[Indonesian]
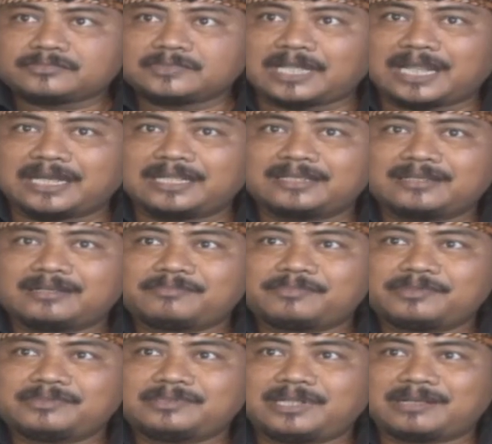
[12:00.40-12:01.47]
Nah Niko
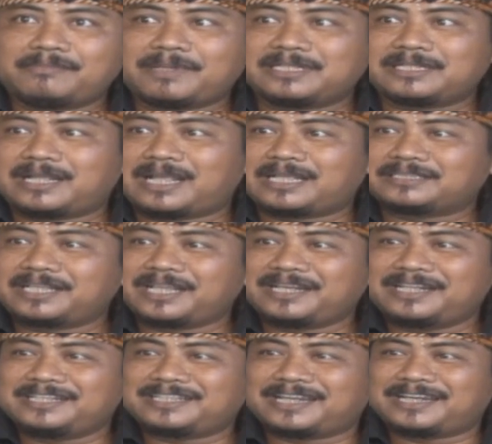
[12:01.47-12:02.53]
pun Tiang merasa
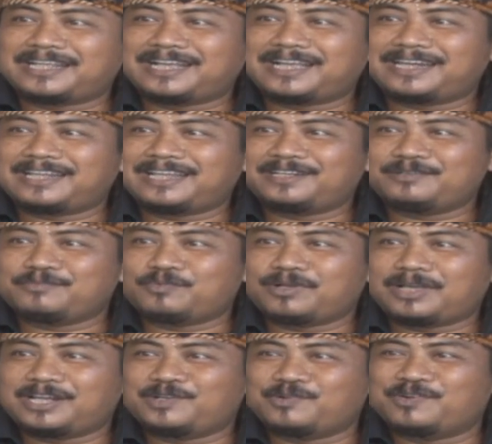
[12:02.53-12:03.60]
asing di sana karena itu
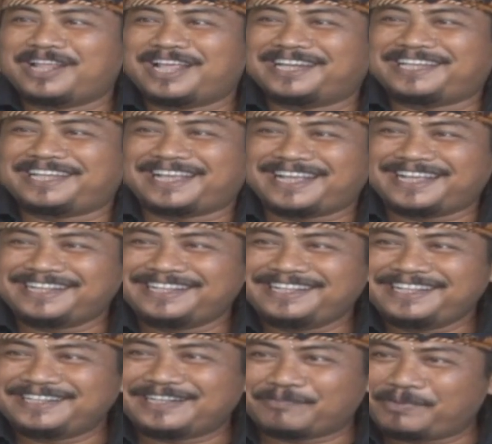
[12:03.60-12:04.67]
bukan dunia dia,
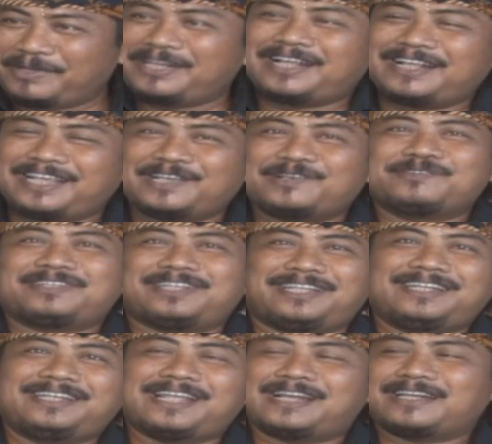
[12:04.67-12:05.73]
tapi Tiang
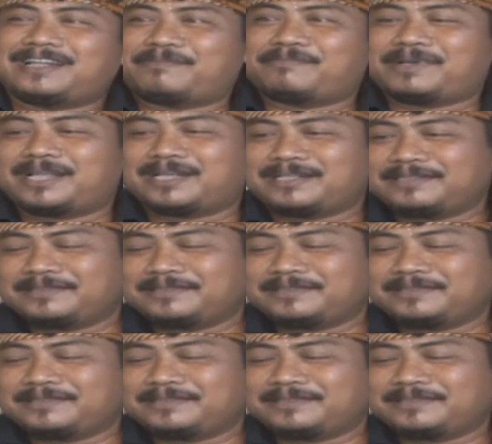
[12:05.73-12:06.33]
ikuti, Tiang tamat.